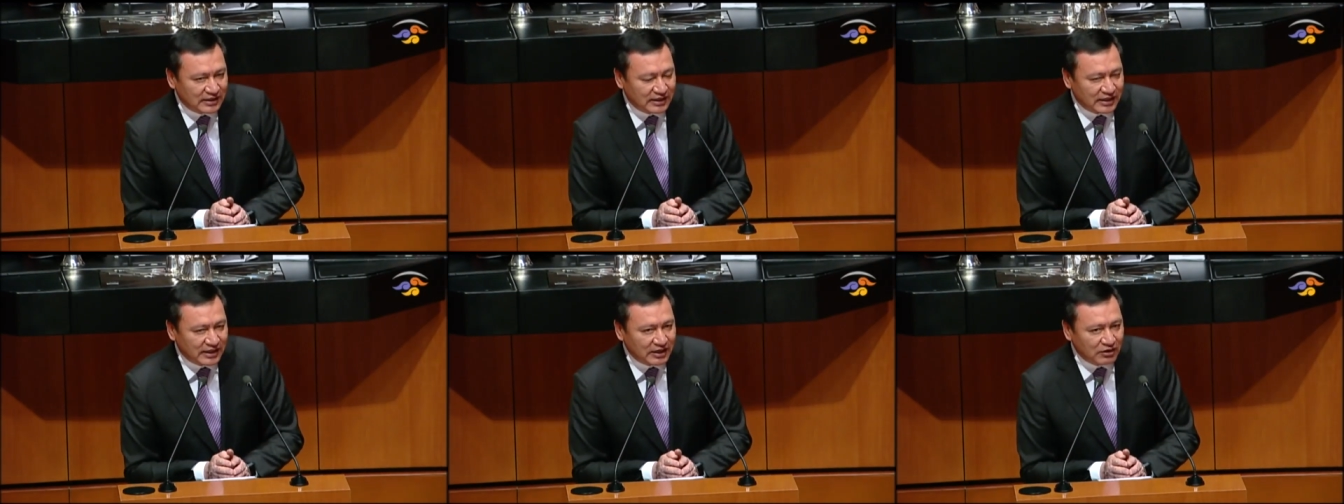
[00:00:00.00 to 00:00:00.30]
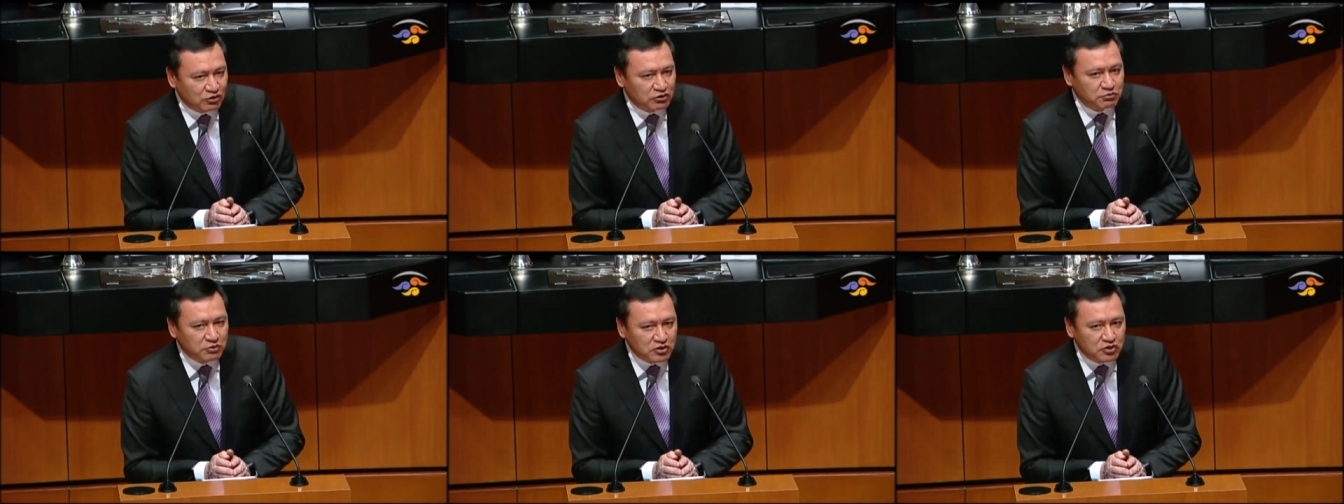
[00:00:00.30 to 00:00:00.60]
en
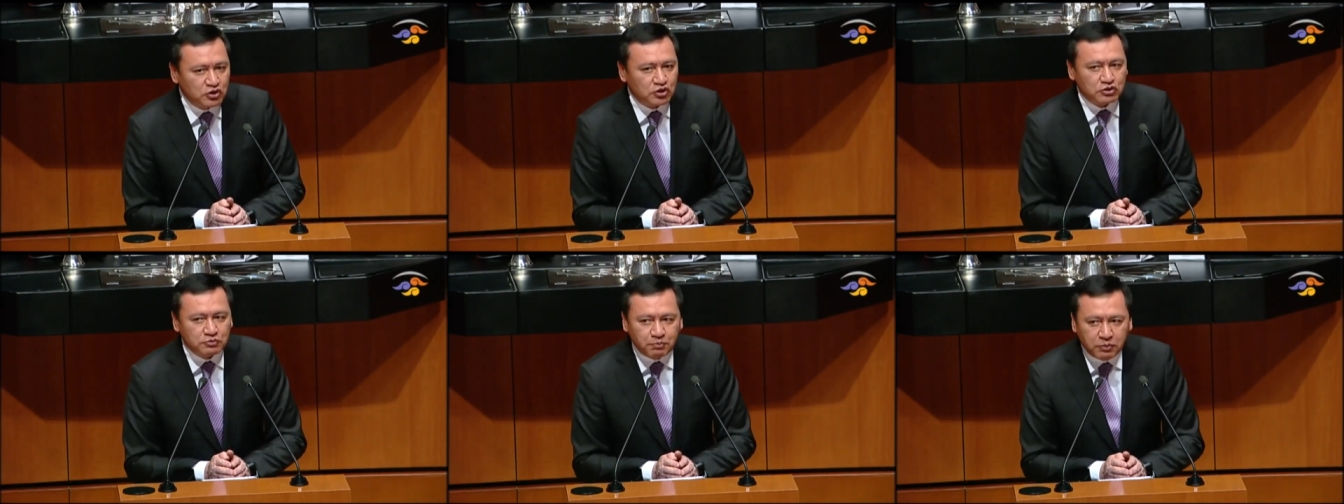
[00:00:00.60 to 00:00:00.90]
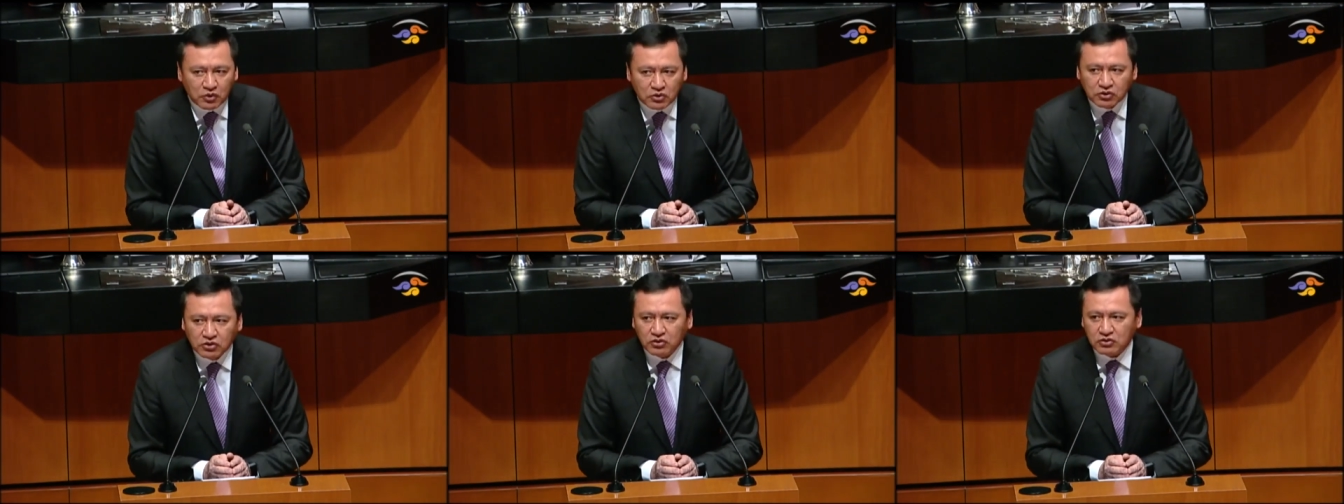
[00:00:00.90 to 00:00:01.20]
los muchos
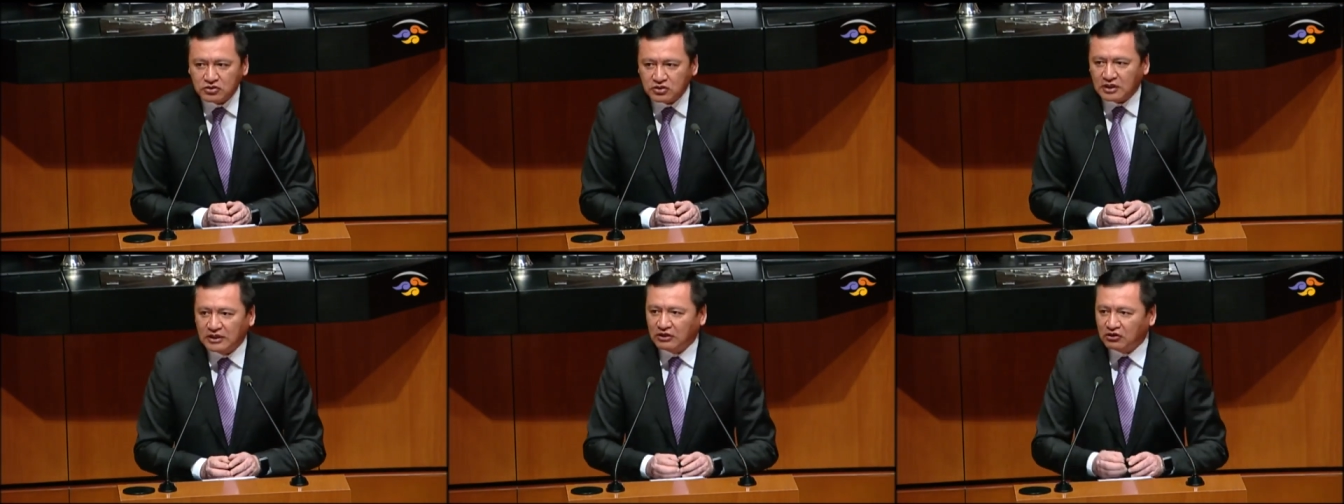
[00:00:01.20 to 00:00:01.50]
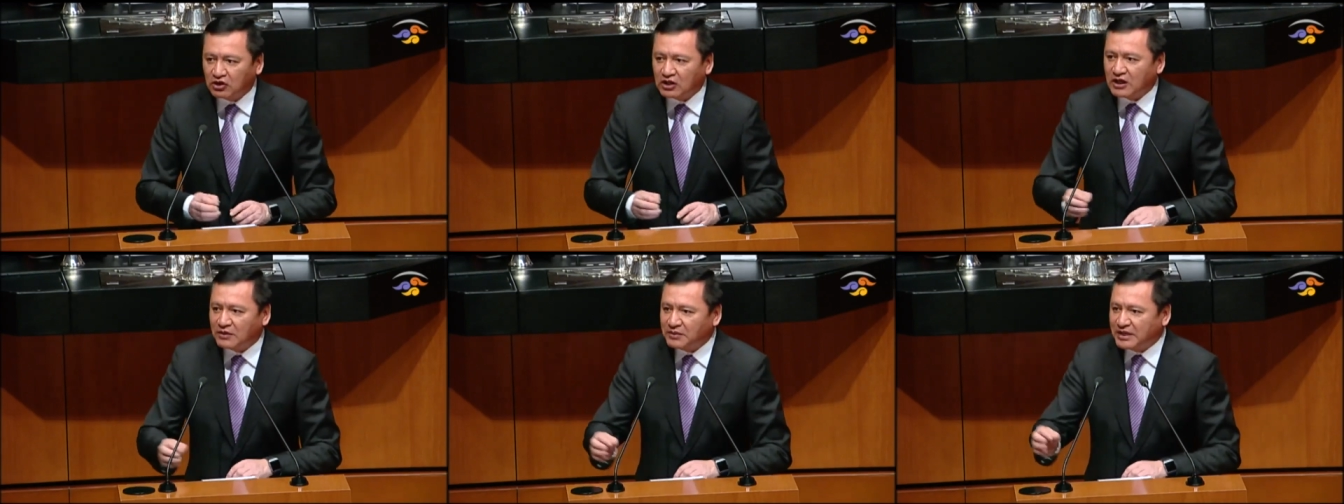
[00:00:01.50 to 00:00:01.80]
puntos que
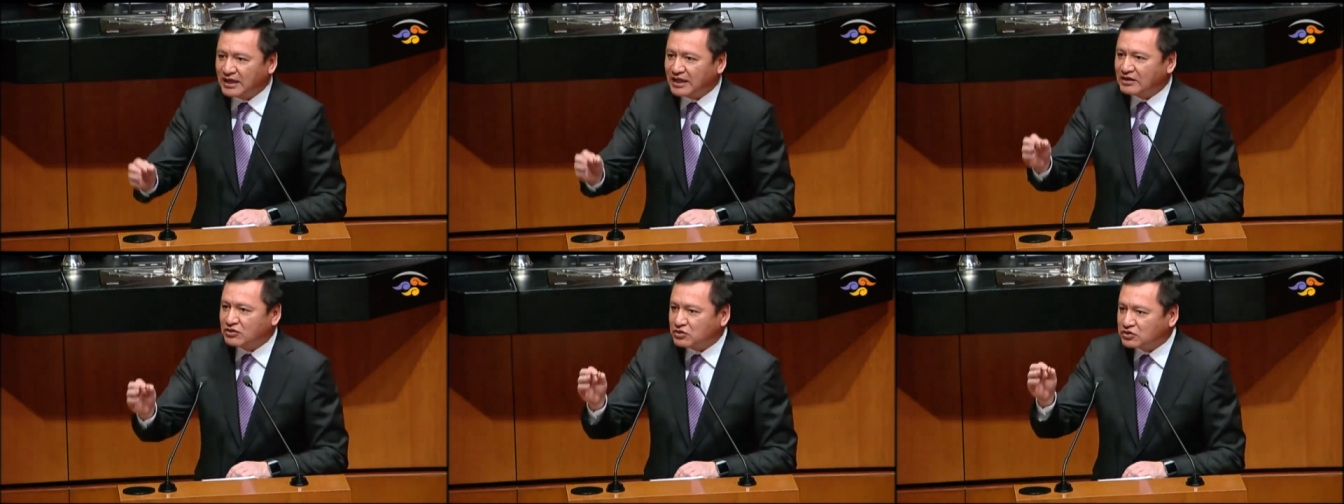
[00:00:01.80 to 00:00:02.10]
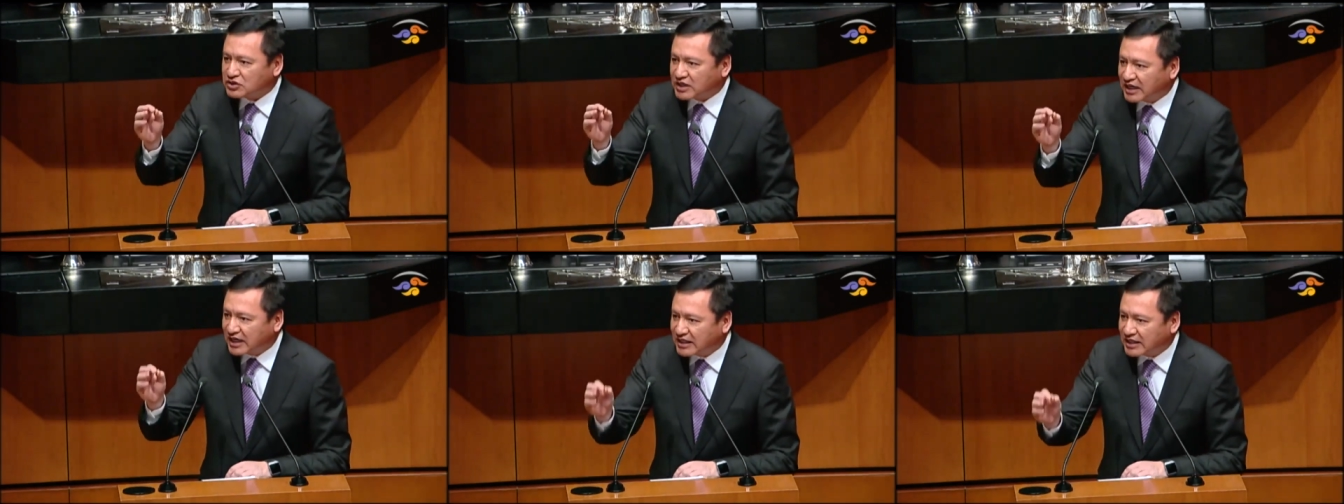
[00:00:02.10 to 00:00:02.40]
todavía
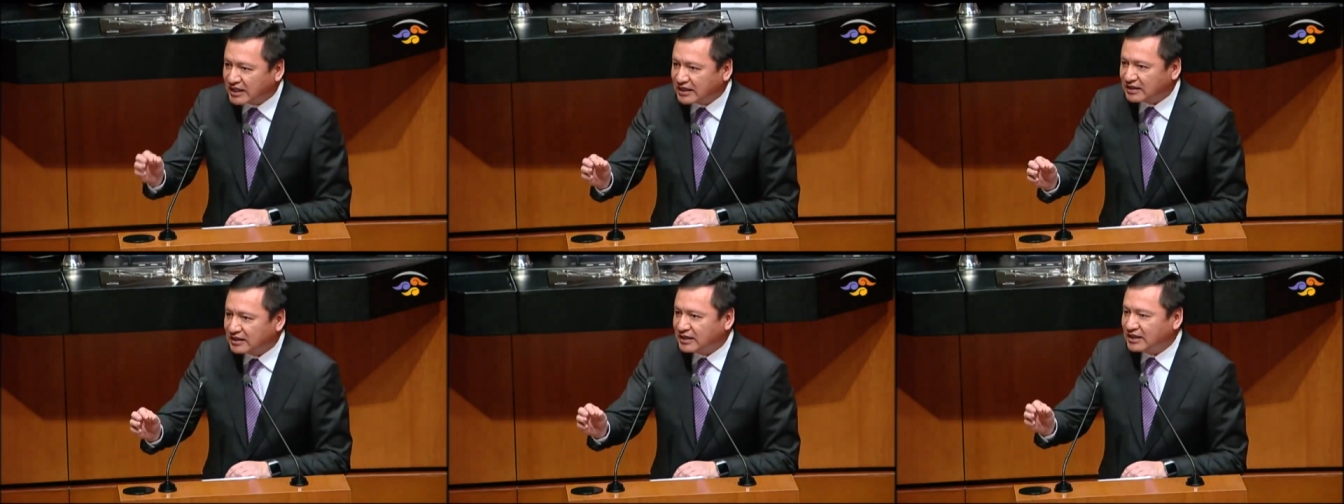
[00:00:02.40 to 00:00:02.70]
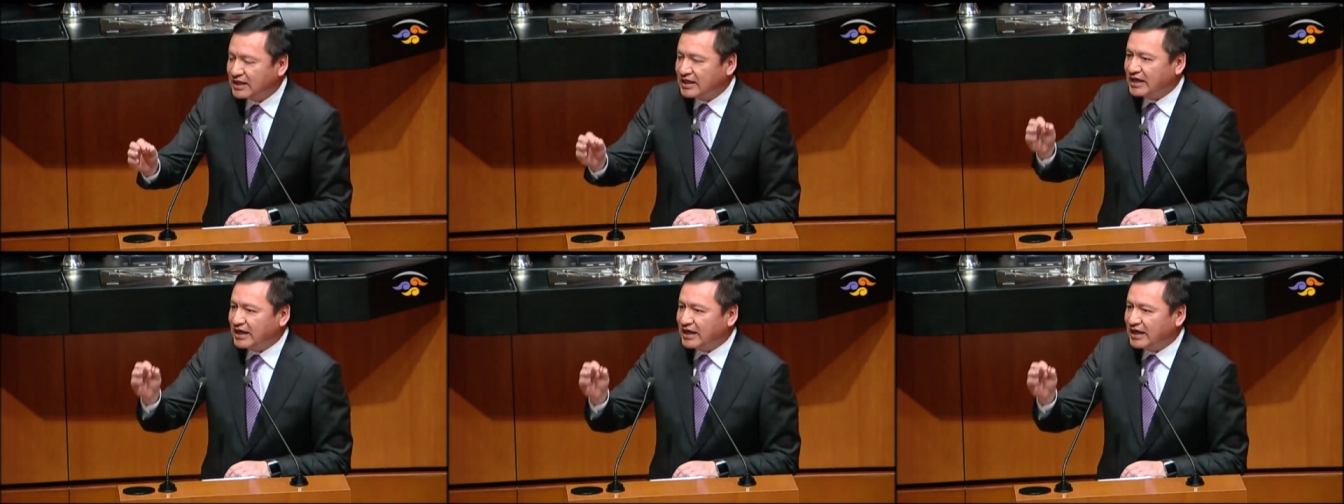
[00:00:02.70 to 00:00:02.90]
nos quedan